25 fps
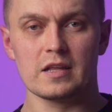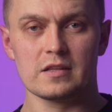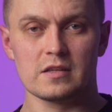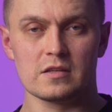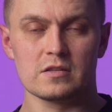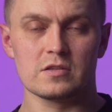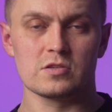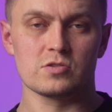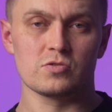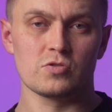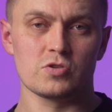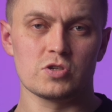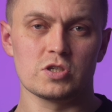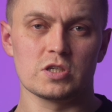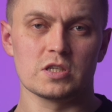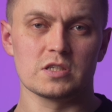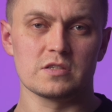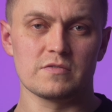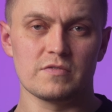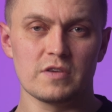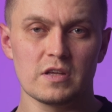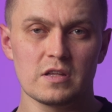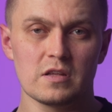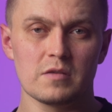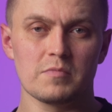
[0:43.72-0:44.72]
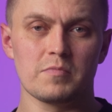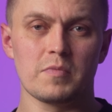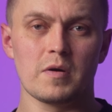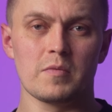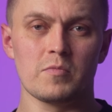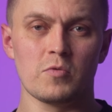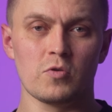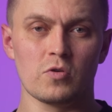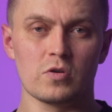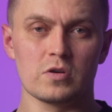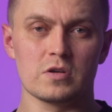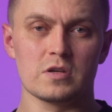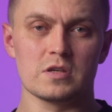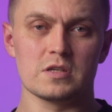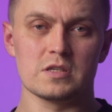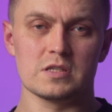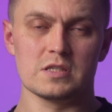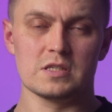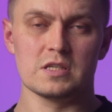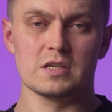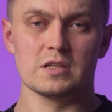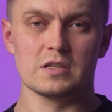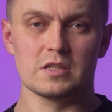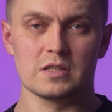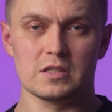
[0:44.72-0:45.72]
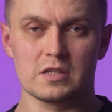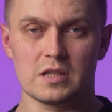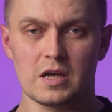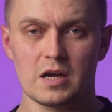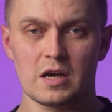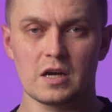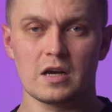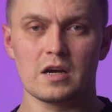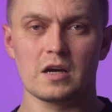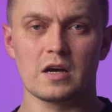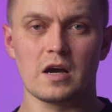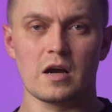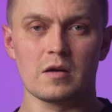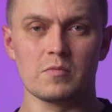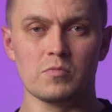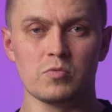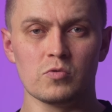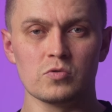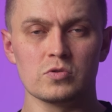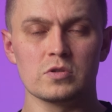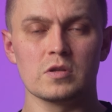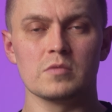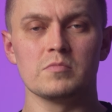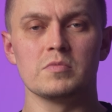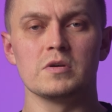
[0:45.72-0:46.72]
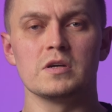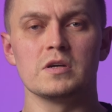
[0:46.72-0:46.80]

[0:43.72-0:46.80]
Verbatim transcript: этот источник света помог сделать так, как будто